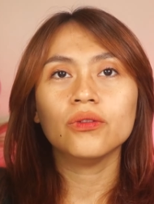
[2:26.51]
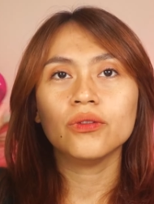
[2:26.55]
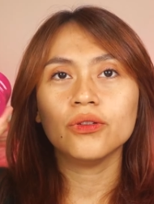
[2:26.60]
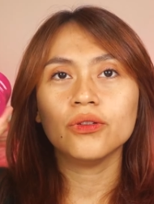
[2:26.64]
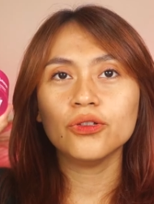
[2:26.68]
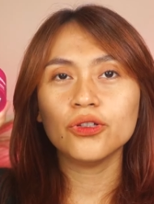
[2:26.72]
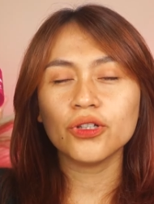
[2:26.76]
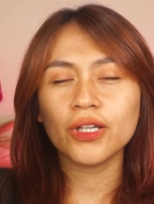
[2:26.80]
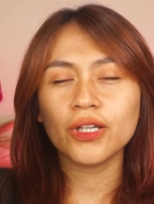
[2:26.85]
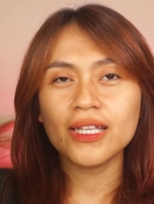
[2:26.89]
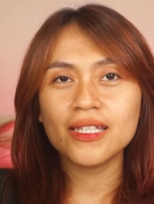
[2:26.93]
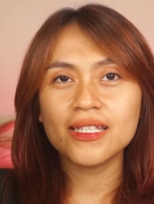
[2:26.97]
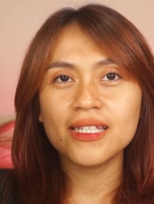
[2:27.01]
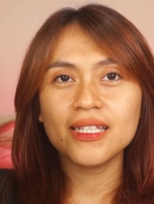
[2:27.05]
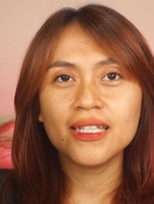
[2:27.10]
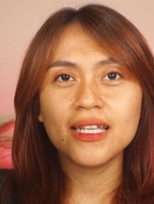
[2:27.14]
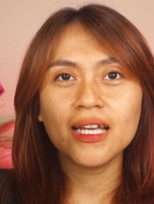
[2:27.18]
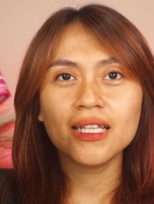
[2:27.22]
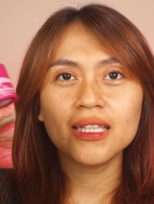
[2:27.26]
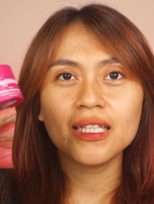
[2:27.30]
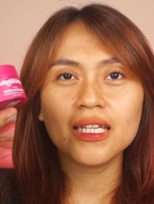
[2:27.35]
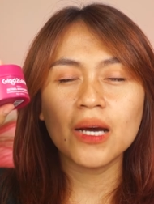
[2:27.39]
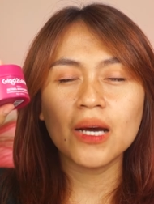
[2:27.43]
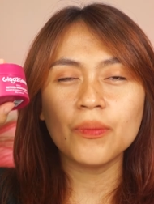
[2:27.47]
untuk
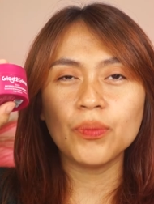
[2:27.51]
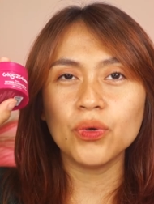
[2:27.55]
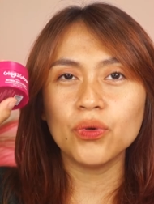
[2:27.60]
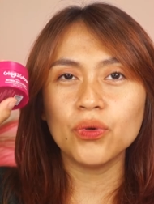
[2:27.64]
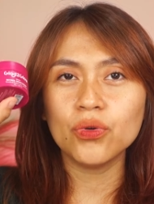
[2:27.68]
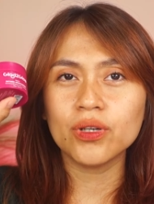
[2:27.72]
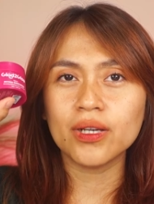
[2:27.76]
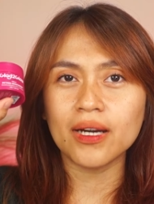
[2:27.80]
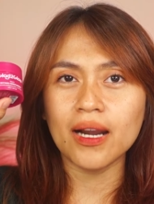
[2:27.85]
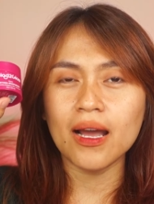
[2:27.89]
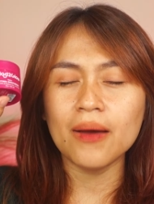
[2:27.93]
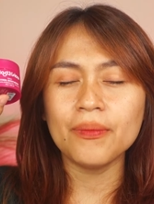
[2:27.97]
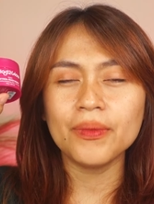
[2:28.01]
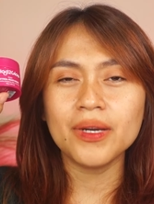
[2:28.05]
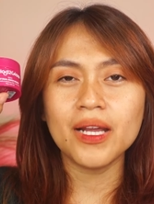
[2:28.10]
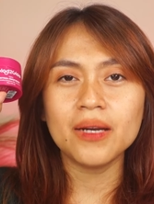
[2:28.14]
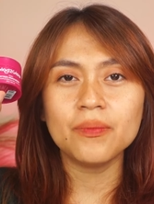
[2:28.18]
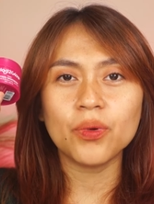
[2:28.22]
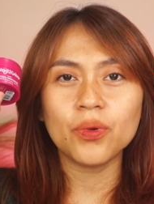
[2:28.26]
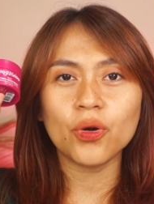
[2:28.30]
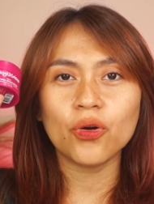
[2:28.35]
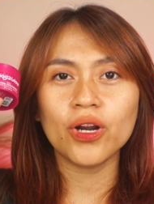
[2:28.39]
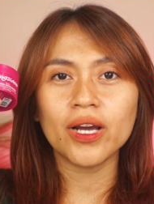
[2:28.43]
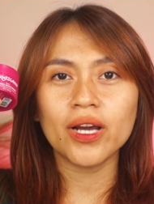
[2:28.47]
isinya 30 gram
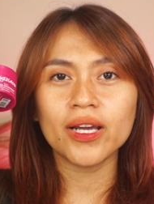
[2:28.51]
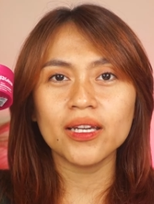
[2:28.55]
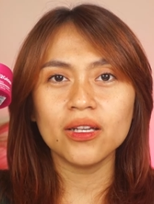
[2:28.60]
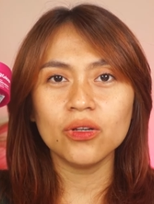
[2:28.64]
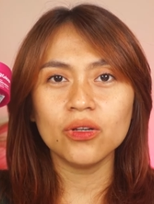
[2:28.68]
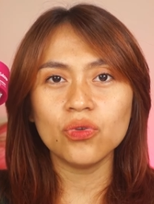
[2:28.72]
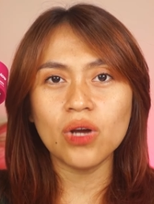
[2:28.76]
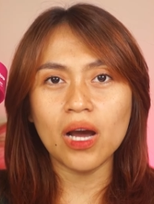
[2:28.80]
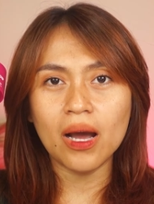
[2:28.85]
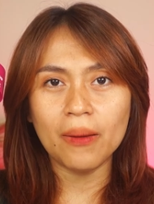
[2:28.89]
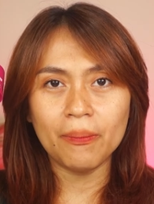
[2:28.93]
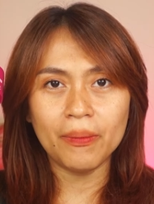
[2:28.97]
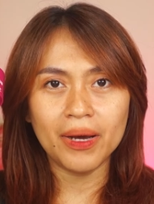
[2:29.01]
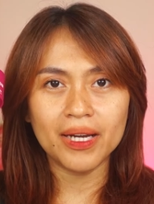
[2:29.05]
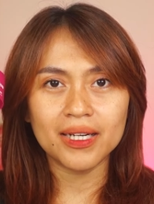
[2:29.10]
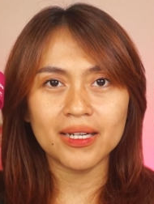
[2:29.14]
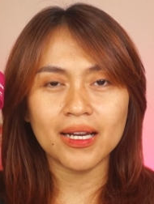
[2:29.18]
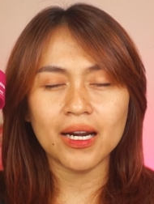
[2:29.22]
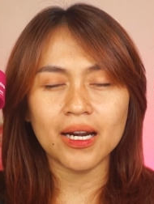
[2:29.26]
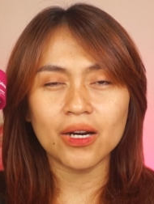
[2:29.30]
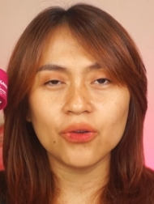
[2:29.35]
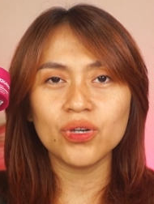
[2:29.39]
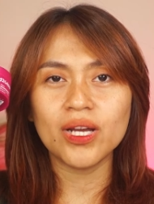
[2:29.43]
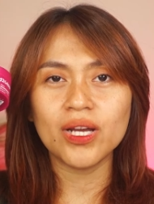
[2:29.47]
dan produk ini udah
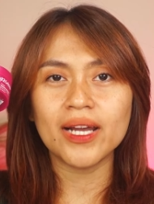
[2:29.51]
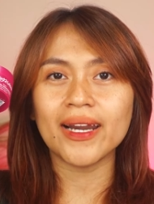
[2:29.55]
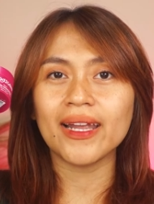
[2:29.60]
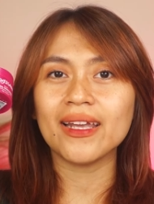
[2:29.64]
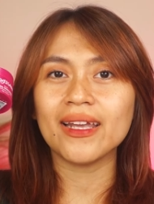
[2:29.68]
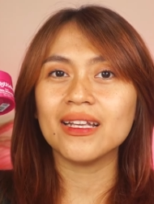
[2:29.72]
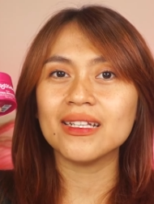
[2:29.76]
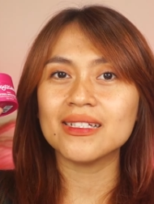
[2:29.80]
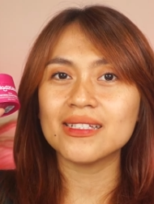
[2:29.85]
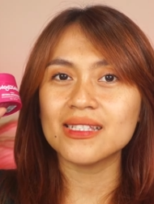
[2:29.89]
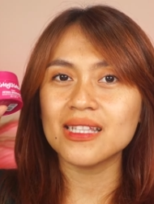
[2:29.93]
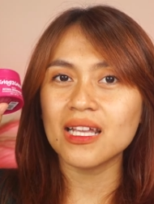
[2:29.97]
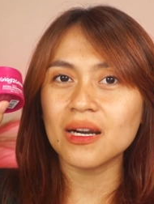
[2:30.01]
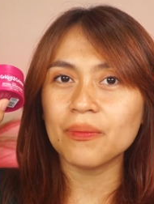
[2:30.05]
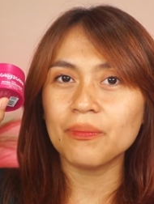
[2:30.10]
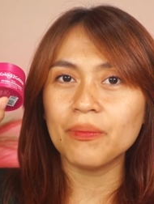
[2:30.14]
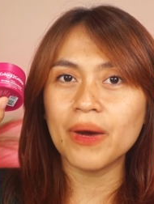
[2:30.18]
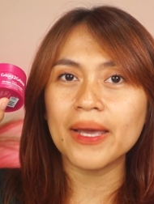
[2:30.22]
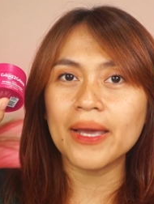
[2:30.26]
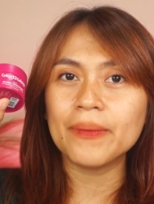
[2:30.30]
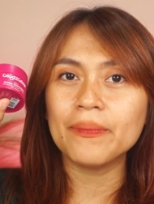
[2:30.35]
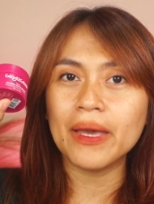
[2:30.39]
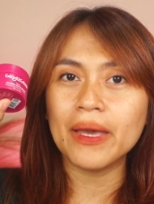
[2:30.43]
aman karena udah register by